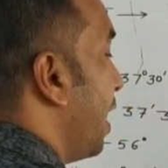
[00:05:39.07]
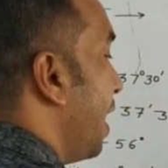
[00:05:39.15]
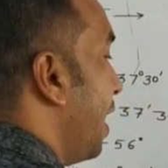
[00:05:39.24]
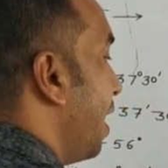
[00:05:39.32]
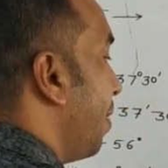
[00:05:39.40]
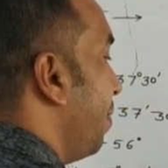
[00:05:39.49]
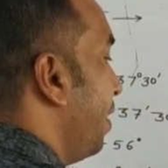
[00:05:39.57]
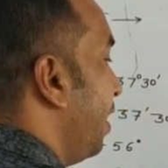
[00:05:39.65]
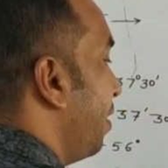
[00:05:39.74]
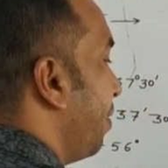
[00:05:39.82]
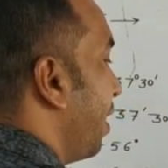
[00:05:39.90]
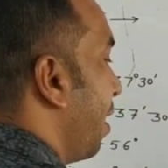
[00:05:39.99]
एक
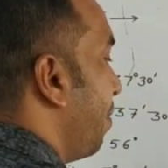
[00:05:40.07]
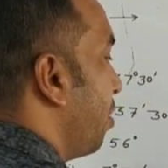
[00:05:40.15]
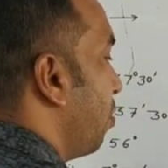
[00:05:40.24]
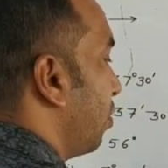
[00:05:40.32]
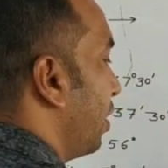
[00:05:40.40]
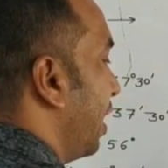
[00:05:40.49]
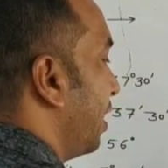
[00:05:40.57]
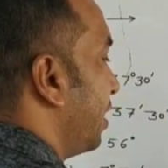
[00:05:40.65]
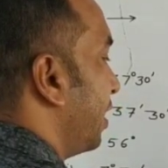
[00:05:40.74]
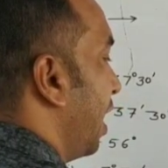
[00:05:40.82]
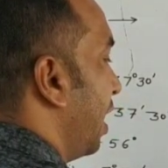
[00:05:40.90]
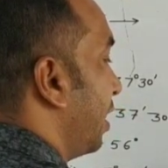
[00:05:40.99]
मिनट बराबर होता है
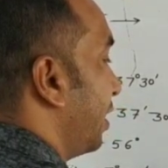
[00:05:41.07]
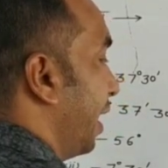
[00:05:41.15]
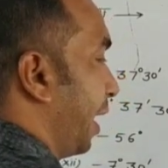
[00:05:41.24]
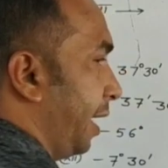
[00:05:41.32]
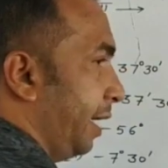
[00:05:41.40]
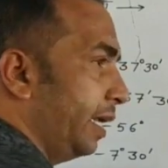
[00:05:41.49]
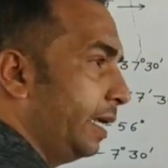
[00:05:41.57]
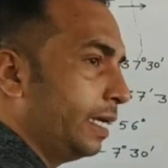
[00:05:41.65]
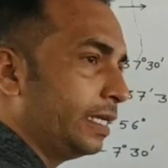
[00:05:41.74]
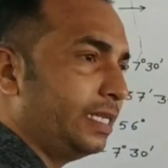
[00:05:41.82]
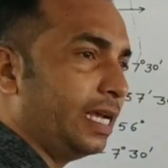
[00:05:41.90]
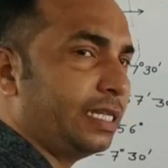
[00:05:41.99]
साठ सेकंड
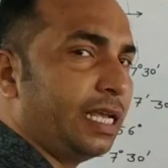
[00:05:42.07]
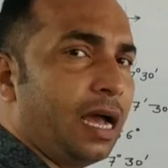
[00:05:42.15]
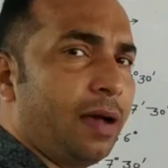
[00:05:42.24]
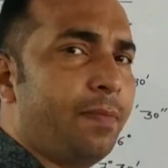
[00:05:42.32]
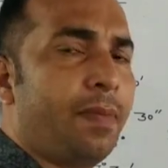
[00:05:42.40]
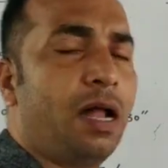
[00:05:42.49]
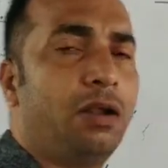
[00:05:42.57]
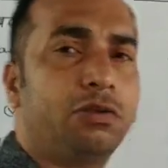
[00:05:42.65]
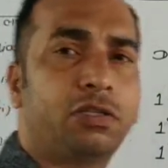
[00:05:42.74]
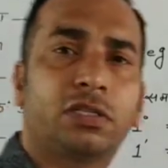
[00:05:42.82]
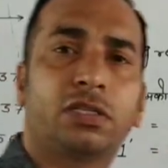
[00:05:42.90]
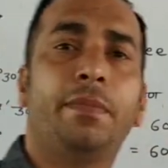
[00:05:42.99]
जैसे आप मान लो
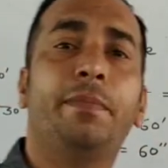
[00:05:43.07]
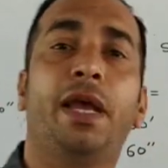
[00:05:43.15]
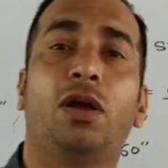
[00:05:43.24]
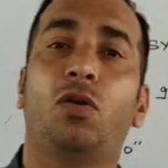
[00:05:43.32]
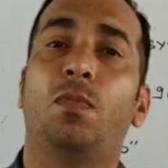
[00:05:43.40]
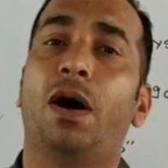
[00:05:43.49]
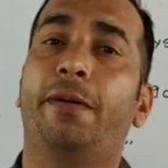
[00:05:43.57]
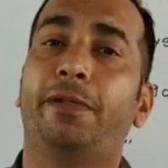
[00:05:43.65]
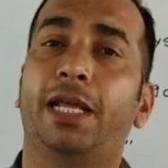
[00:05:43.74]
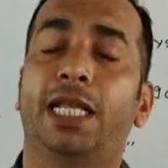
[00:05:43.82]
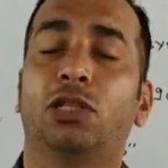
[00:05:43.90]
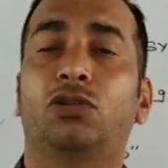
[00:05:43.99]
समय को
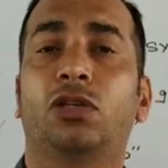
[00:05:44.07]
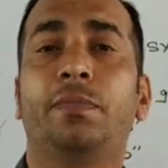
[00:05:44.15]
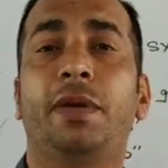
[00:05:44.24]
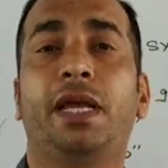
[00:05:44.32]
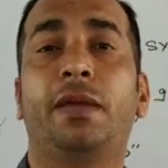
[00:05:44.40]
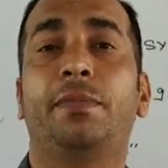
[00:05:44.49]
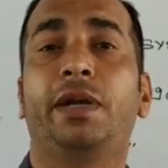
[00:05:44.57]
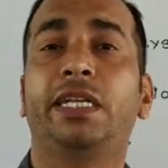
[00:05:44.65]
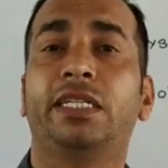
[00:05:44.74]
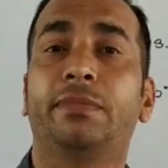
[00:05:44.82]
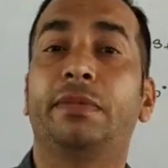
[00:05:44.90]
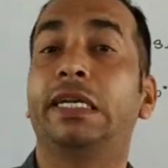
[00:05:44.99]
मापते हैं तो समय की
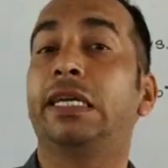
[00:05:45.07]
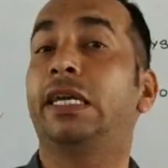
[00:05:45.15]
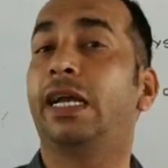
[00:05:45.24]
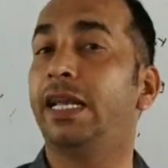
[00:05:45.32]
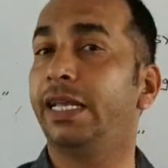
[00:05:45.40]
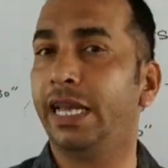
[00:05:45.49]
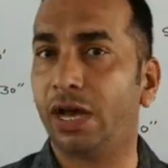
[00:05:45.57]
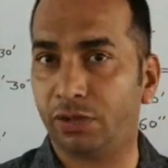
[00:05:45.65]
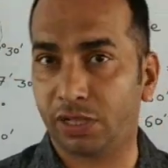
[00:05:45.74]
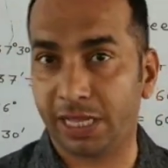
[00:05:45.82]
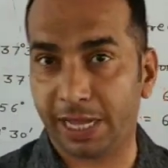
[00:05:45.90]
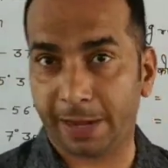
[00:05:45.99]
बड़ी से बड़ी इकाई क्या
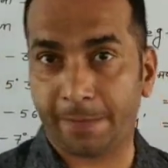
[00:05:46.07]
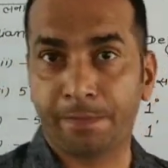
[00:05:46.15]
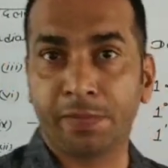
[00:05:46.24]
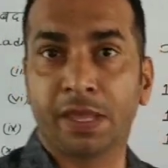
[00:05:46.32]
होती है